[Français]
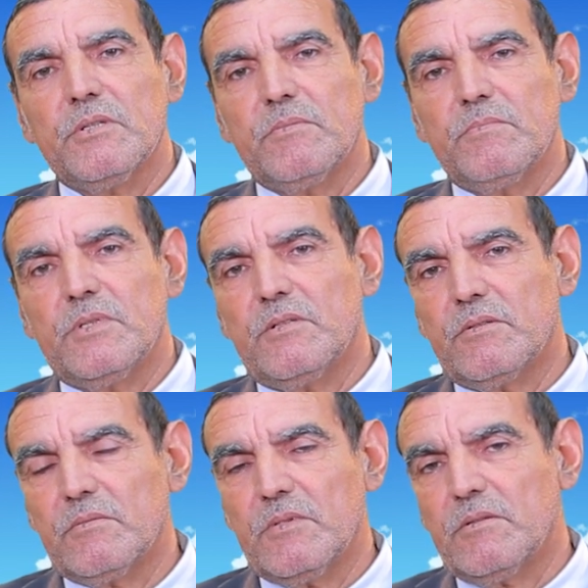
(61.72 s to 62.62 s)
euh,
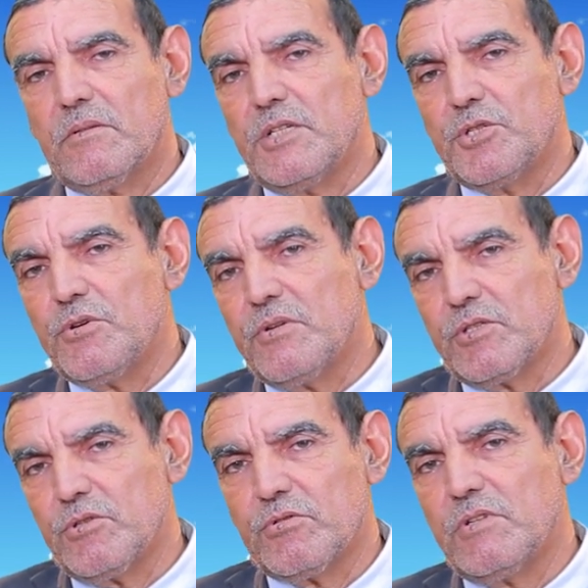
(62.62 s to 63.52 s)
les
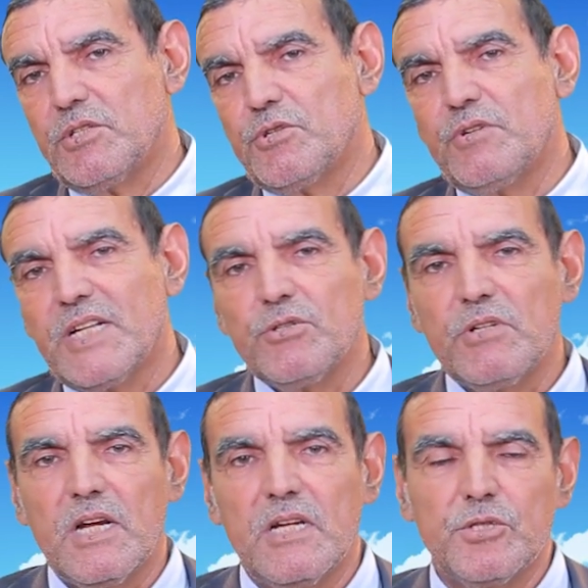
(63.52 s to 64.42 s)
œufs, surtout les œufs
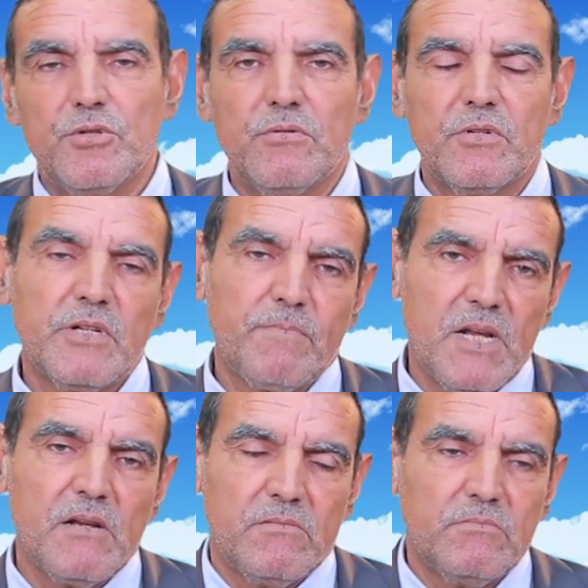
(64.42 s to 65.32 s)
naturels, les œufs qu'on
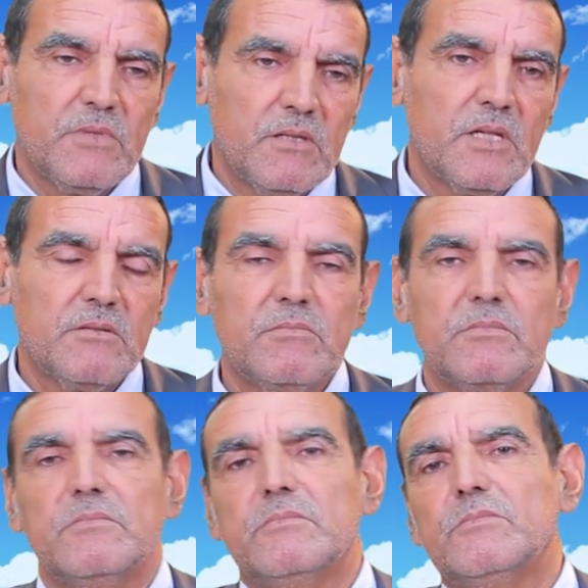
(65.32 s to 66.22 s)
appelle
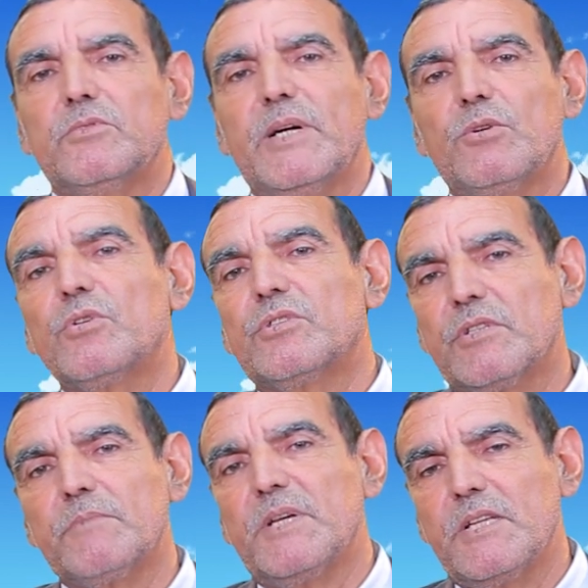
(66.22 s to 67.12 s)
au Maroc,
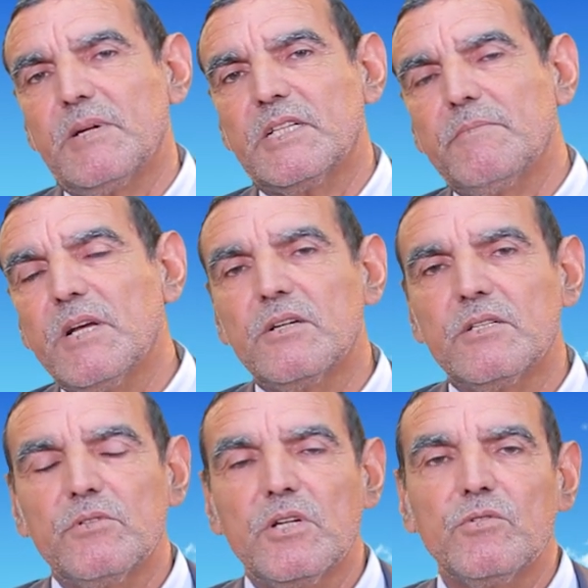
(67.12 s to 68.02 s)
dans les pays maghrébins,
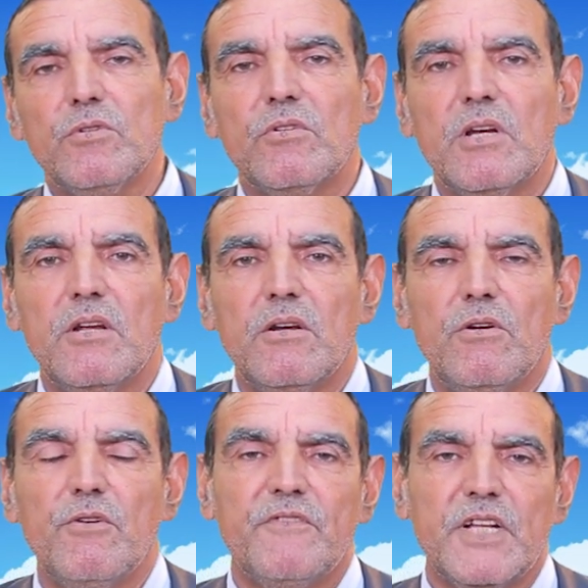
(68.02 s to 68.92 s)
hein, on a encore
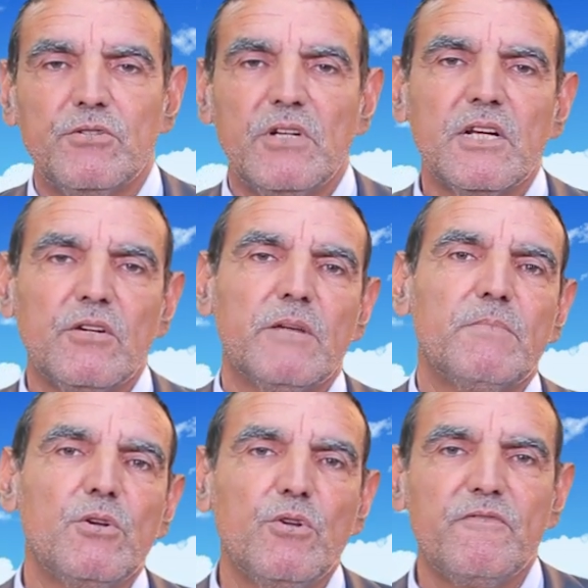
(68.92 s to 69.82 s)
l'œuf naturel qu'on
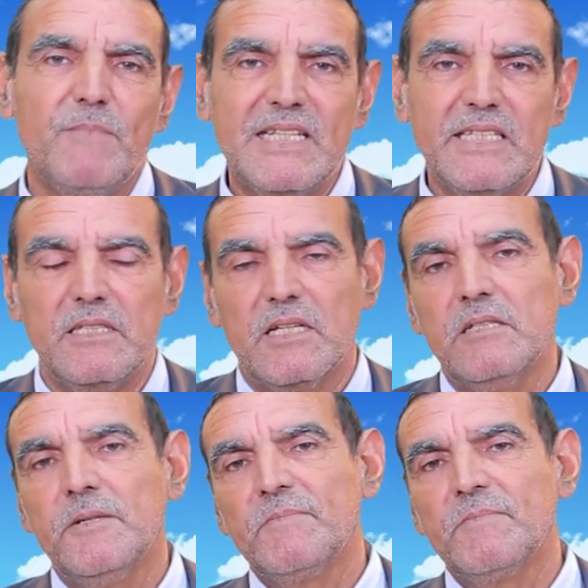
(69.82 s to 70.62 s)
appelle l'œuf beldi. Hein.